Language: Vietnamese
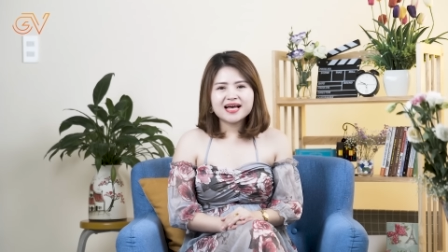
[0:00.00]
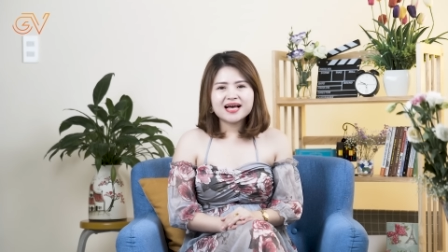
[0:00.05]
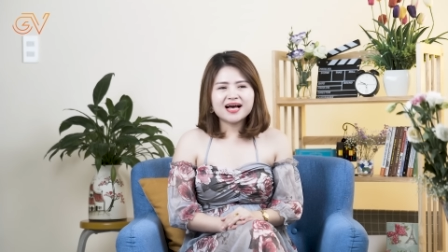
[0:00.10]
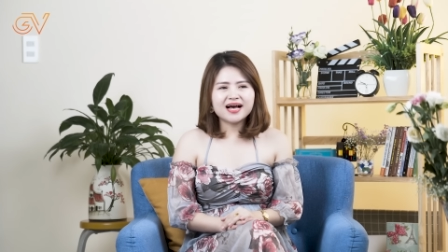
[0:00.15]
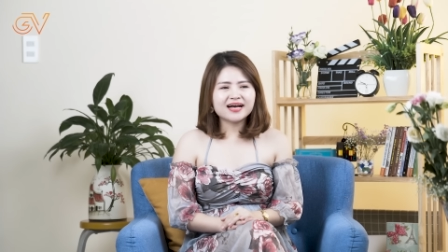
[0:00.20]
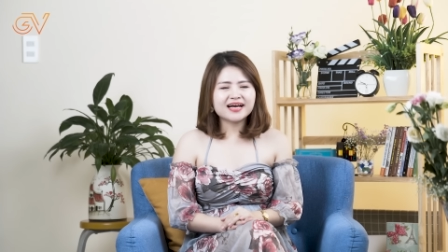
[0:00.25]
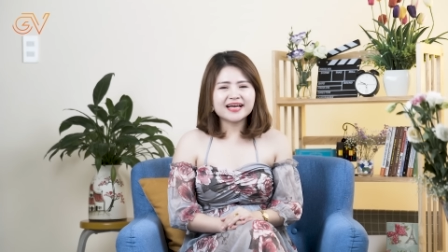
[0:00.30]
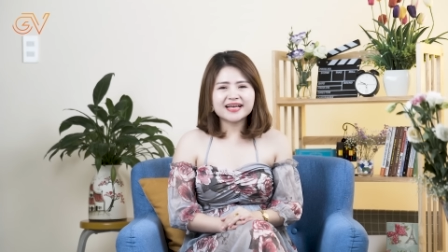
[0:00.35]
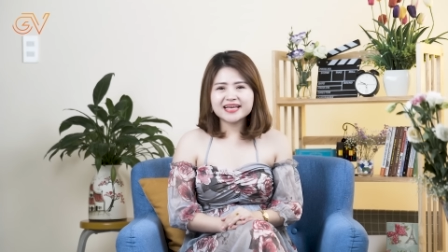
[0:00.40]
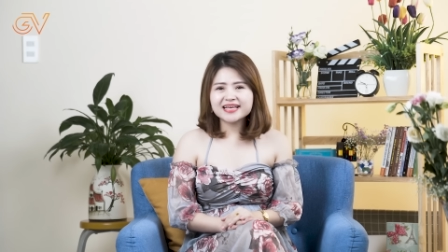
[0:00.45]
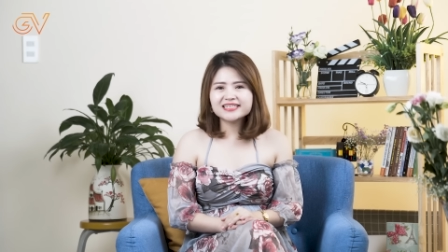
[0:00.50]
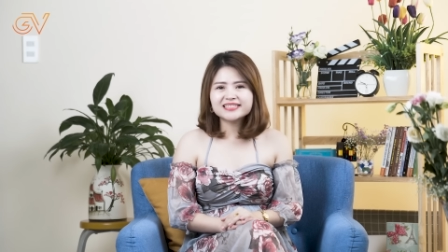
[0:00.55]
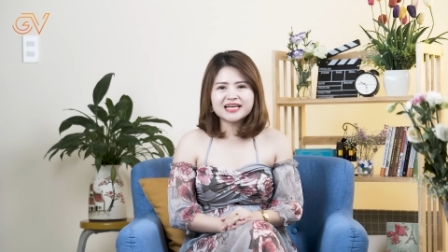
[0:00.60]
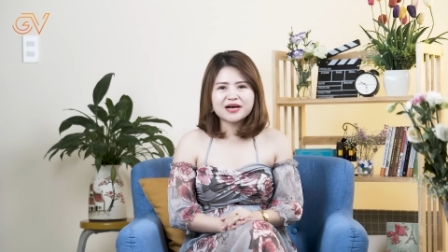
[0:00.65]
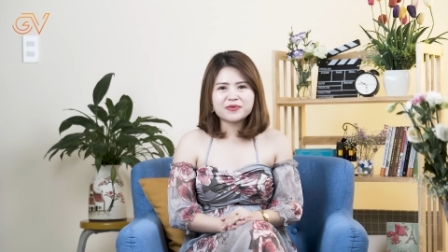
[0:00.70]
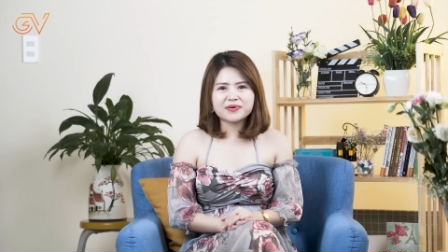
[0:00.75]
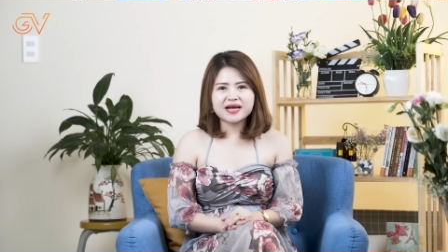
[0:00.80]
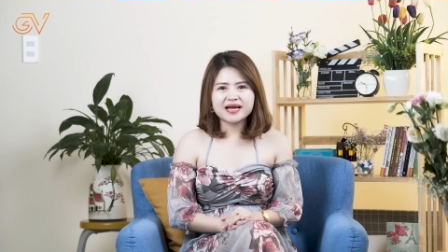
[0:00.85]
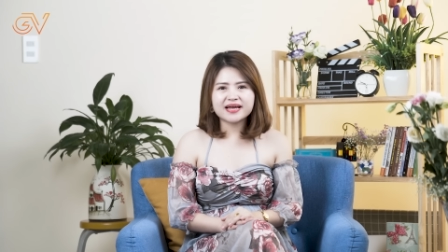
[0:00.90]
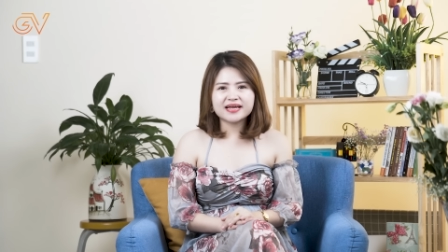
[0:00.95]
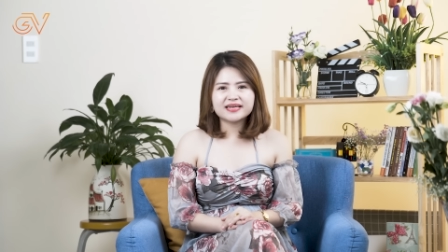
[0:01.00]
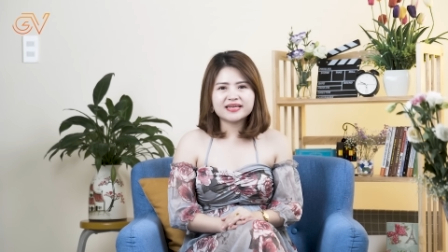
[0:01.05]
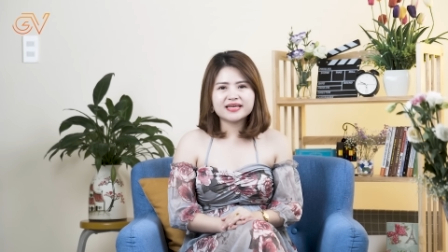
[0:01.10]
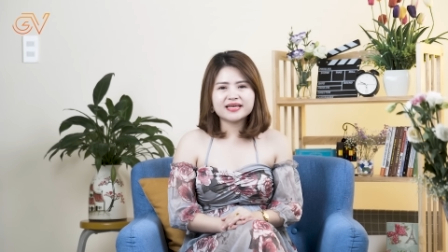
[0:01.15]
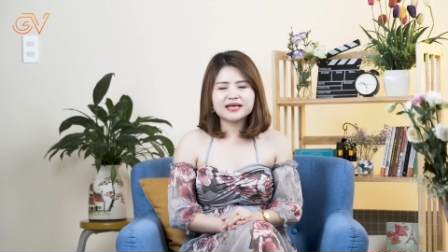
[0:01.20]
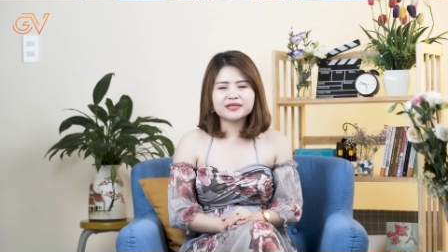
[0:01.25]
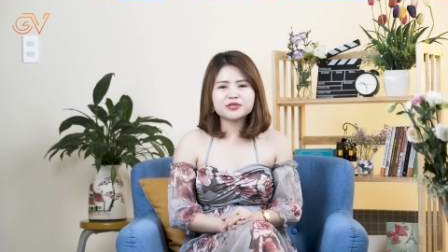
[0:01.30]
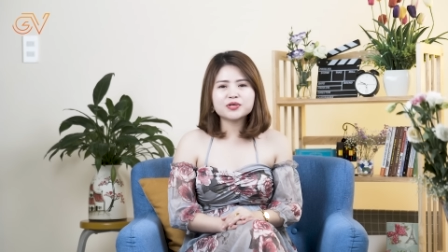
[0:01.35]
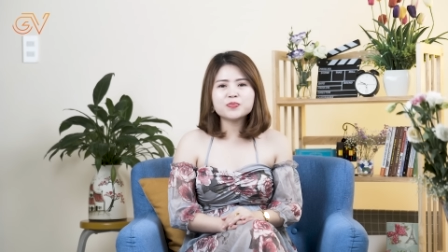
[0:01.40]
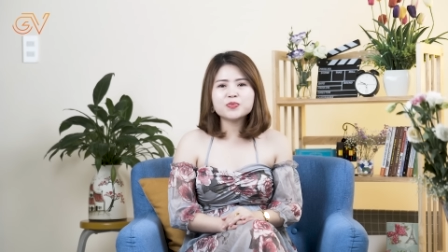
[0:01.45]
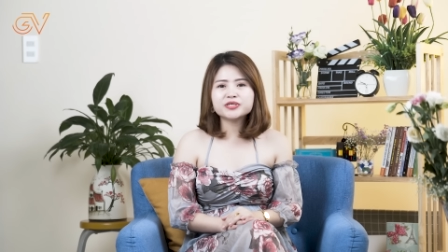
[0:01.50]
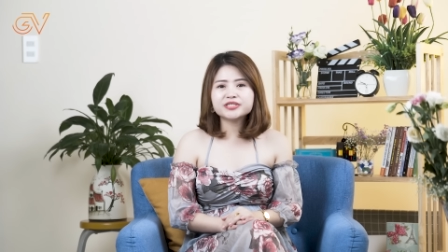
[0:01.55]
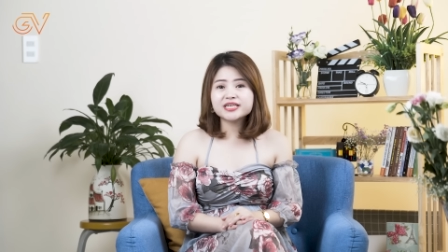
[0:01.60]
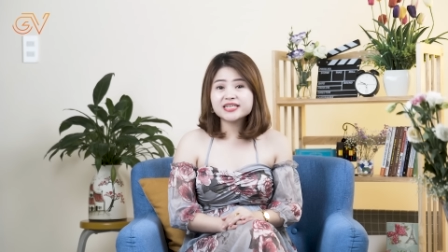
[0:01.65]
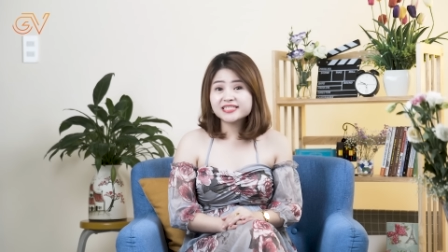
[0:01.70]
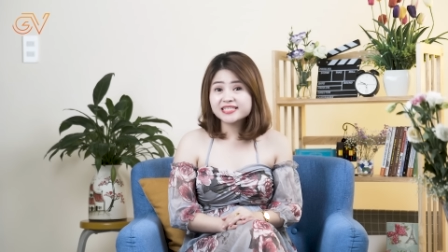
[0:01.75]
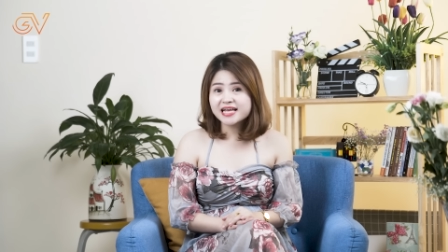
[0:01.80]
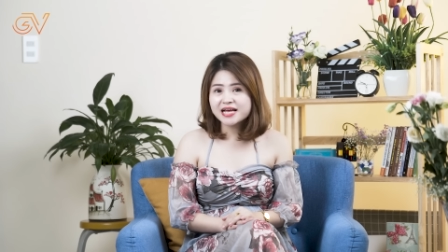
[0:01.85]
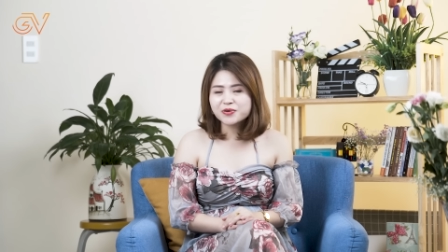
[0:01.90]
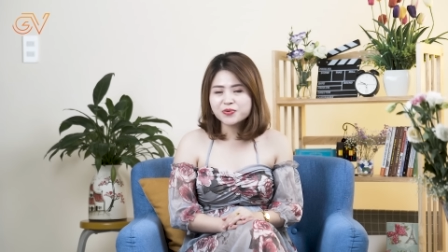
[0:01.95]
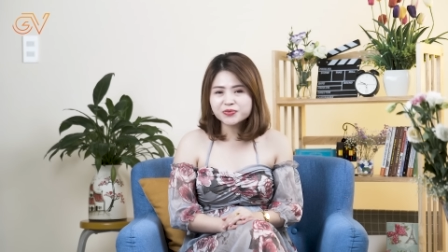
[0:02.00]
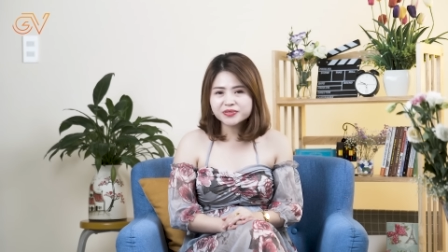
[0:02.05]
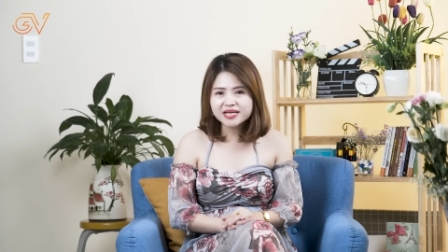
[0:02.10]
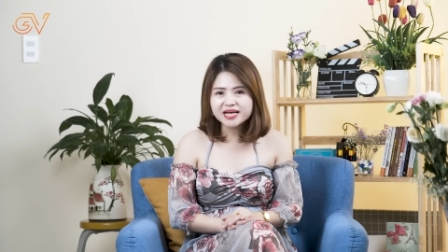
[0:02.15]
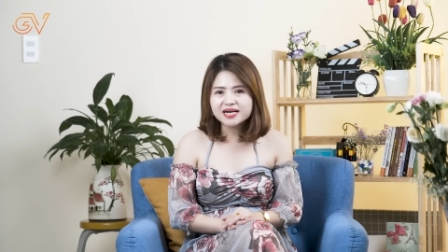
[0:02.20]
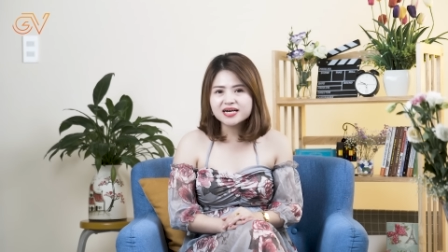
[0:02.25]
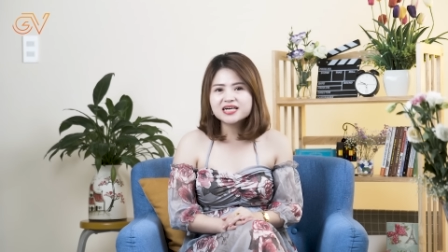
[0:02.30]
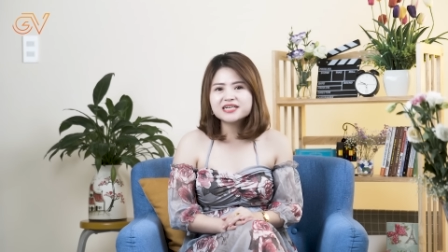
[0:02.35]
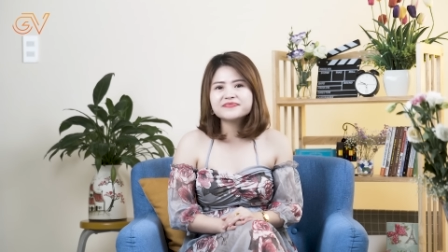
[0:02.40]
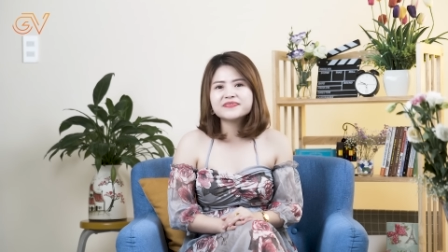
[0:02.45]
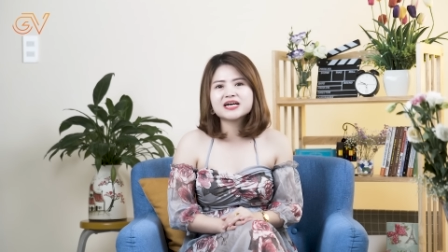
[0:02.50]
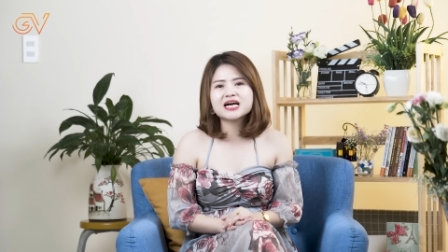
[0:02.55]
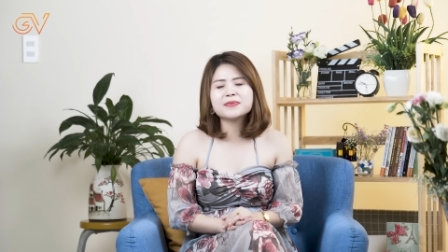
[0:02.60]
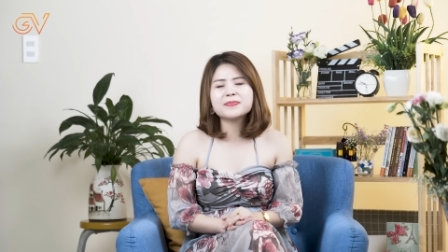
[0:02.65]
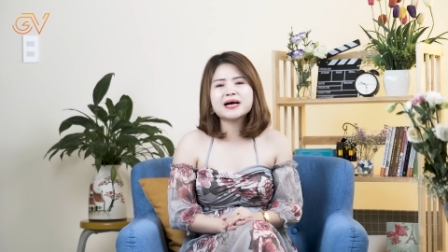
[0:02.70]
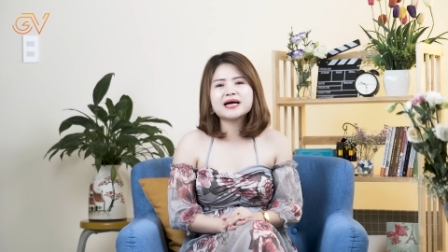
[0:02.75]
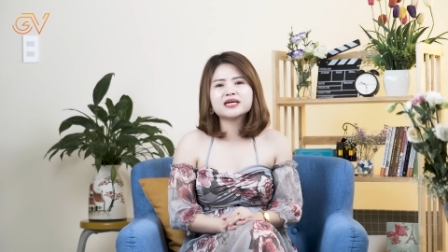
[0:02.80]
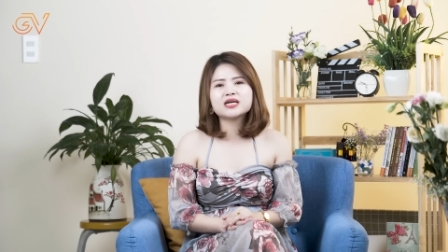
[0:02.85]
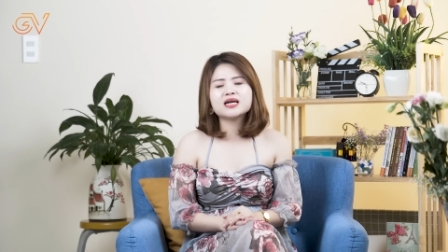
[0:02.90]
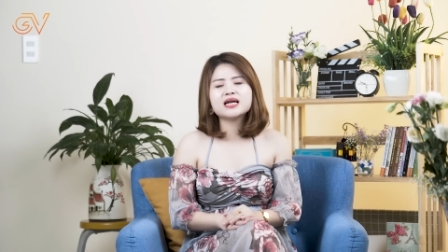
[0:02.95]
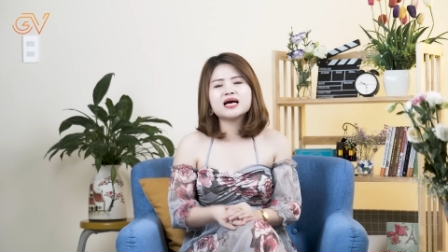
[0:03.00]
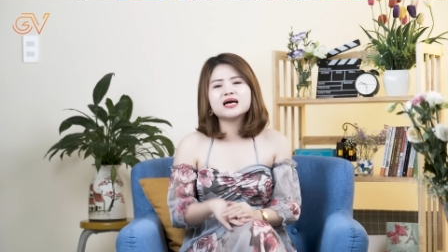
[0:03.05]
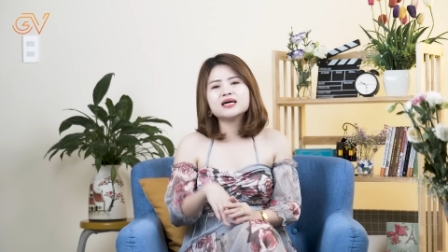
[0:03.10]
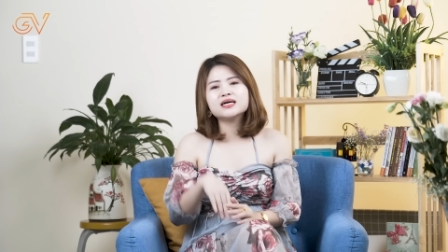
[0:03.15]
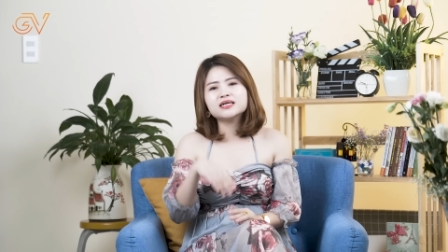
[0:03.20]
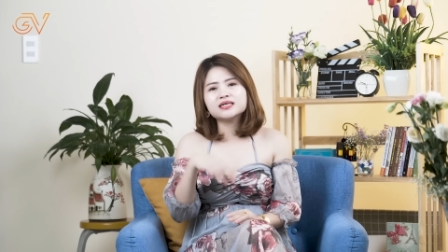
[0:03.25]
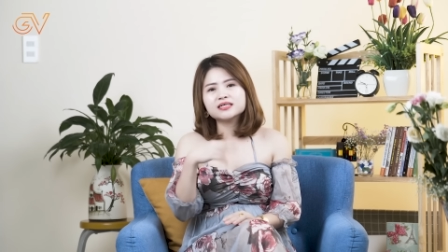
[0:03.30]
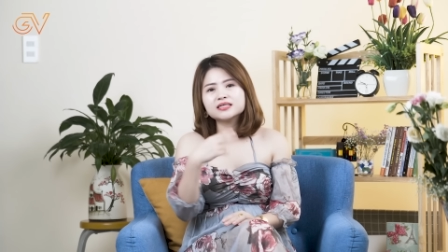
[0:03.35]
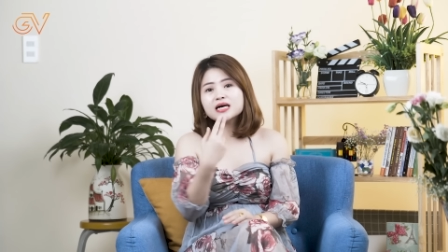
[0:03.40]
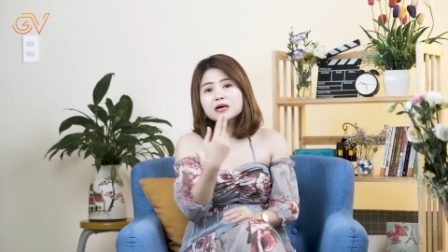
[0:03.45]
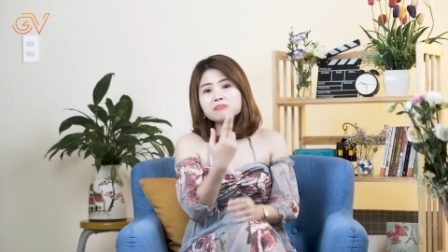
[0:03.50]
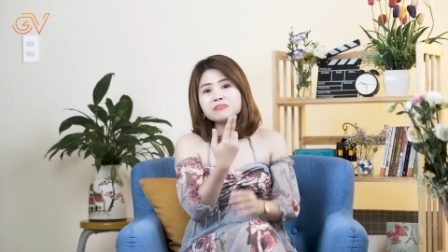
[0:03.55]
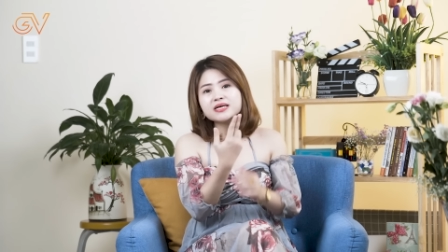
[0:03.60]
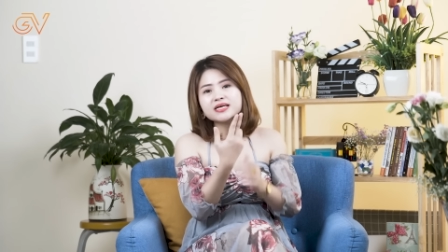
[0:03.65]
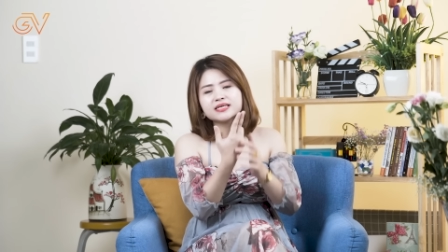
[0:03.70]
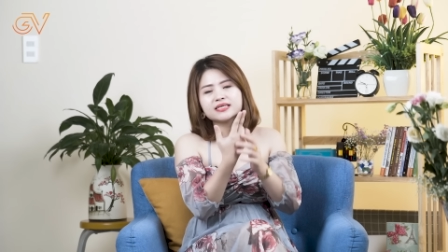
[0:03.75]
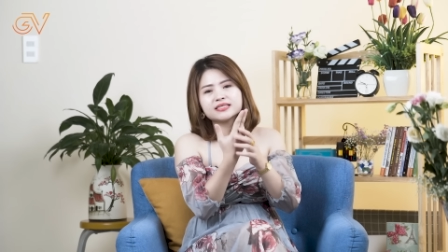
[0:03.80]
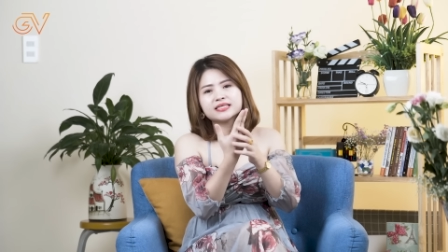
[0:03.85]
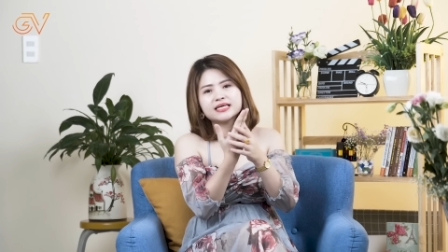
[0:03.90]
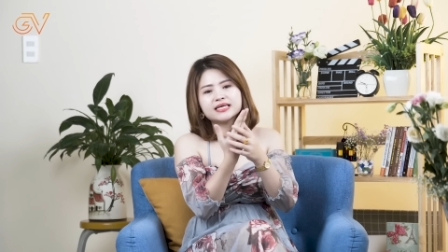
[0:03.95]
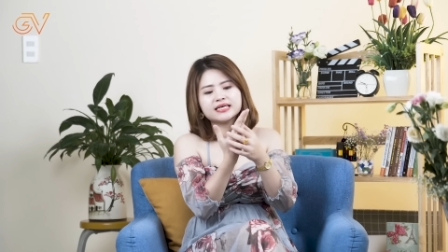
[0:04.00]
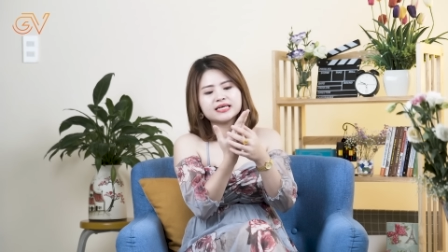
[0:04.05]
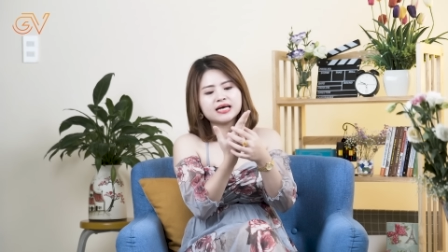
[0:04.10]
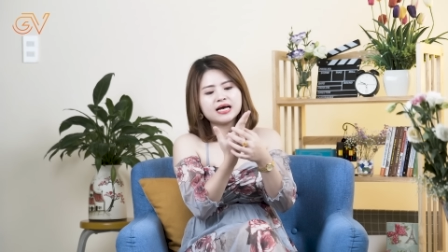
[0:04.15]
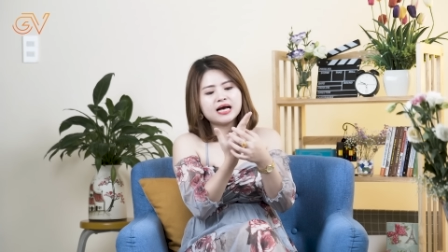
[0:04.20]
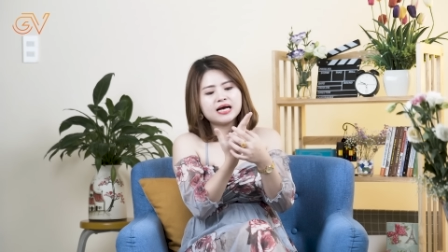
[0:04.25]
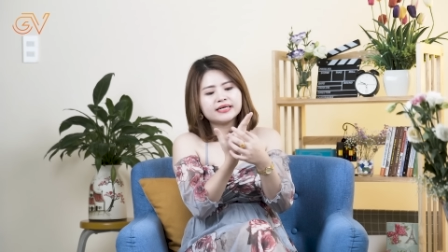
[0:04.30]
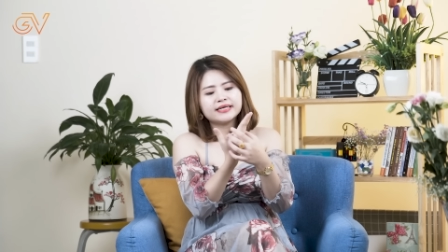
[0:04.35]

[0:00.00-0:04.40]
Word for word: À, cái kỹ xảo này thì à, tôi muốn chia sẻ cụ thể hơn với các bạn đó là ở gốc ấy thì